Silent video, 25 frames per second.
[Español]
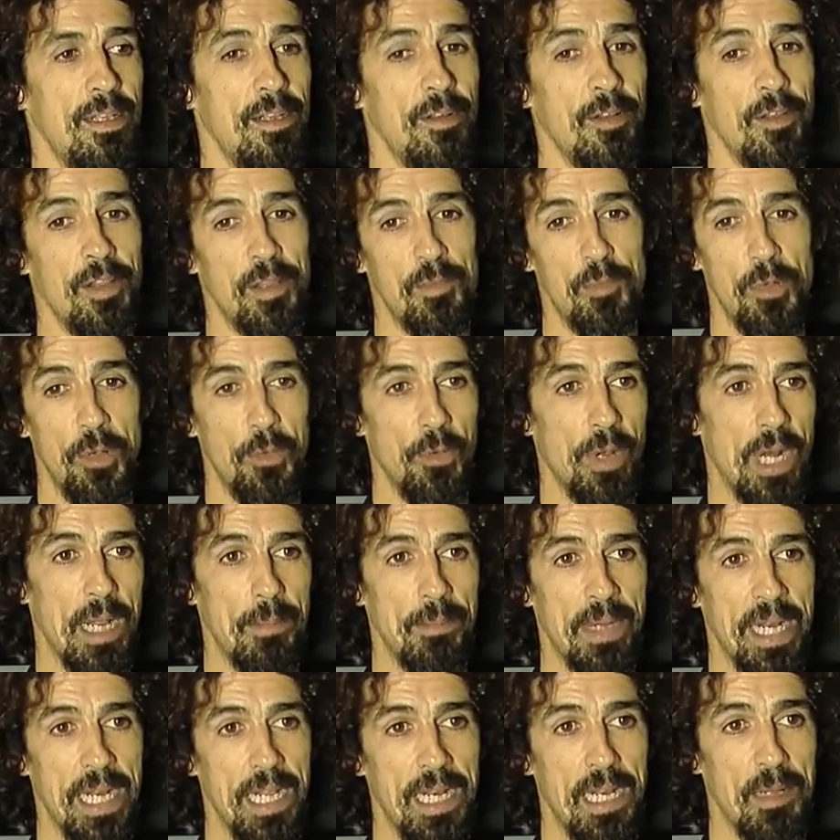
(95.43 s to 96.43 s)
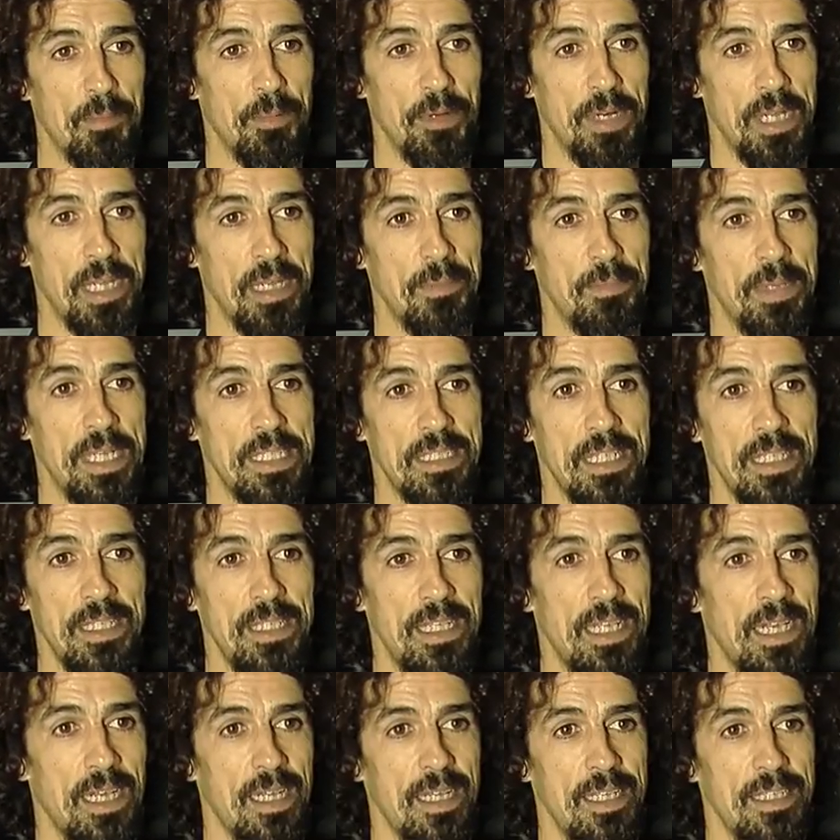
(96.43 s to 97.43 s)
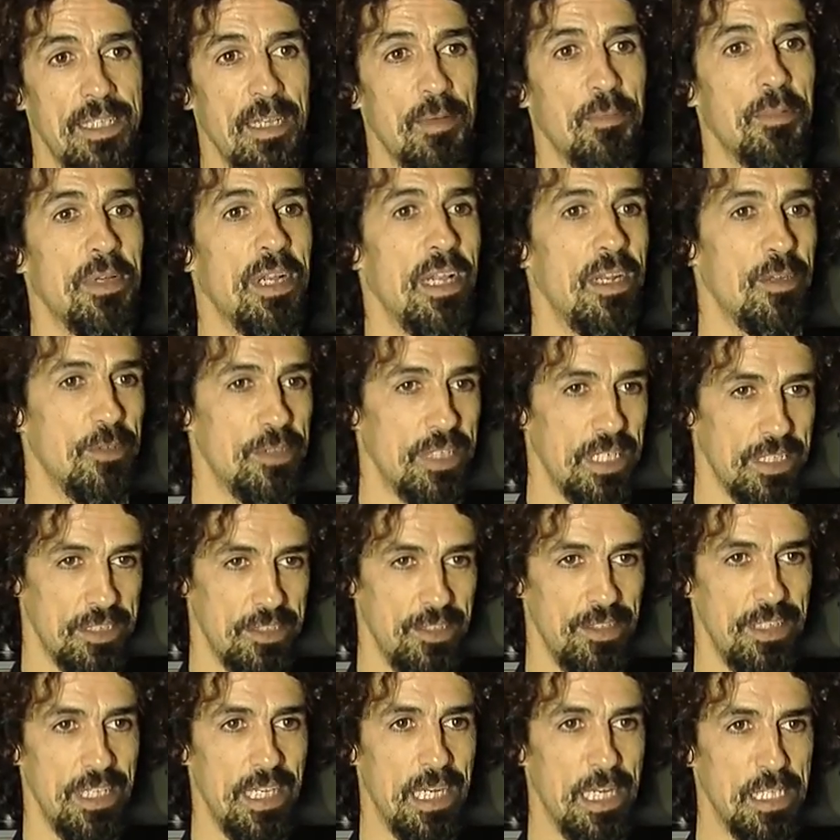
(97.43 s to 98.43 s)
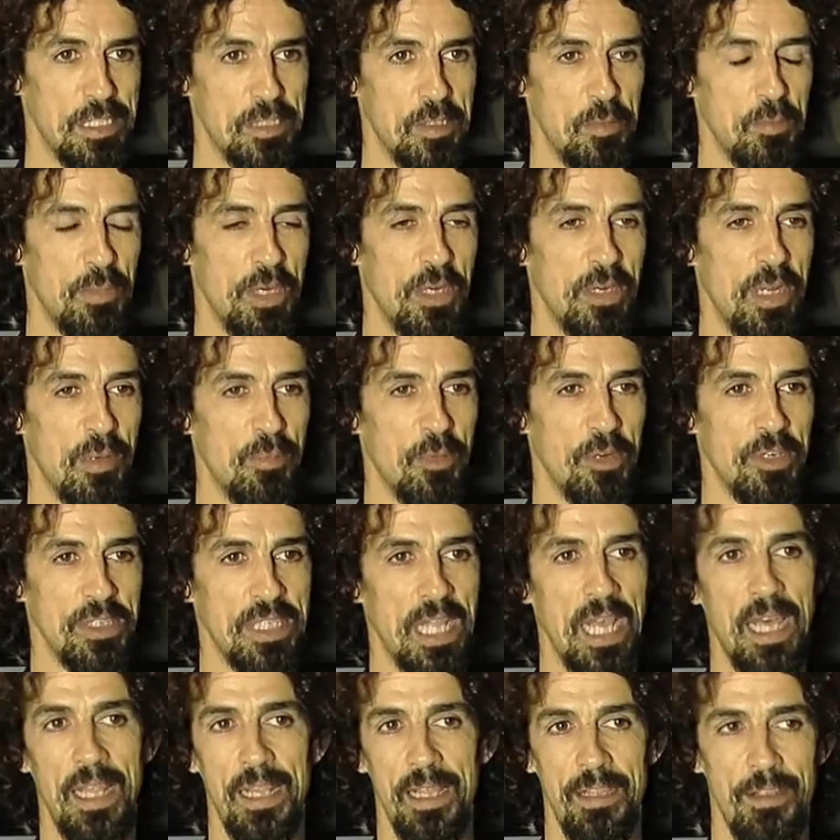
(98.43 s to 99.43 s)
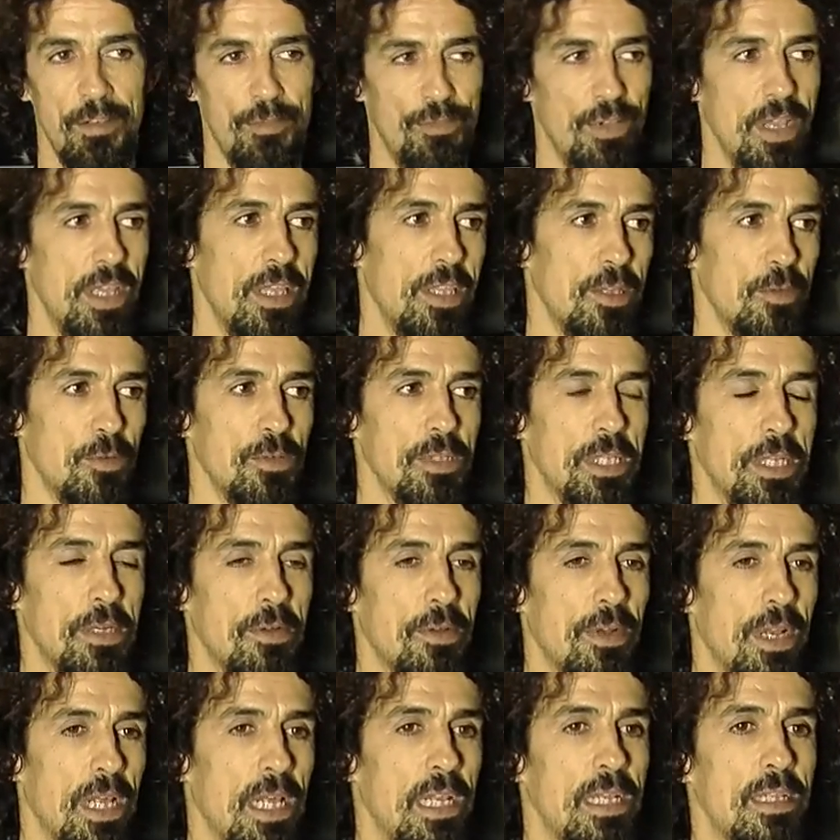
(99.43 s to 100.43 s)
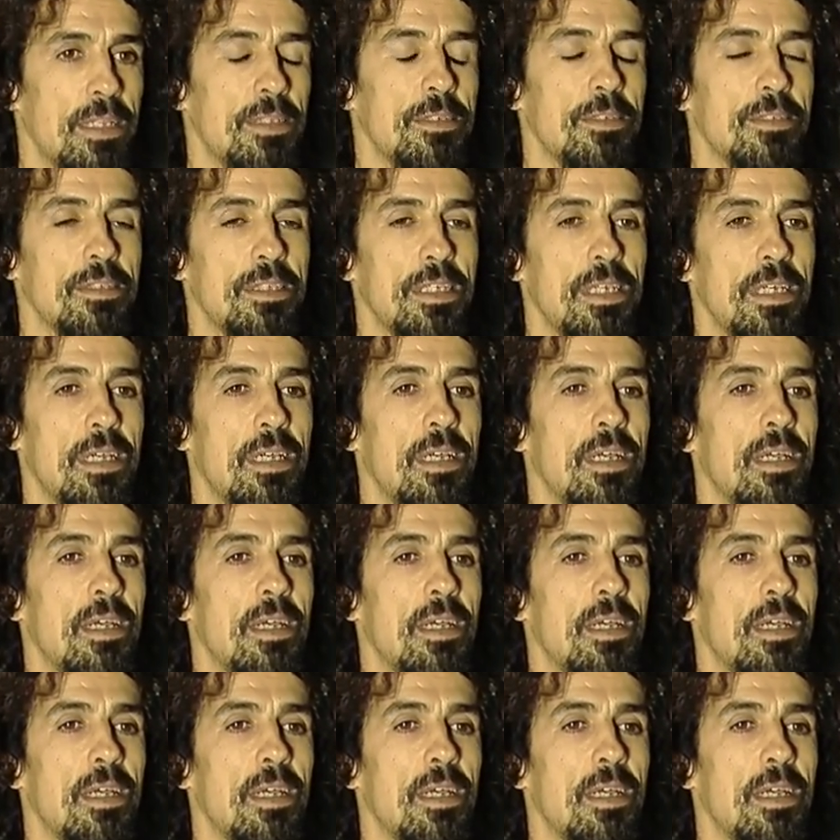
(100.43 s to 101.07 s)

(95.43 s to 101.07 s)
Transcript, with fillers: no de muy buenas maneras porque pretendía quitarme una ilustración de Nelson para una portada, yo fui a discutir con él y entonces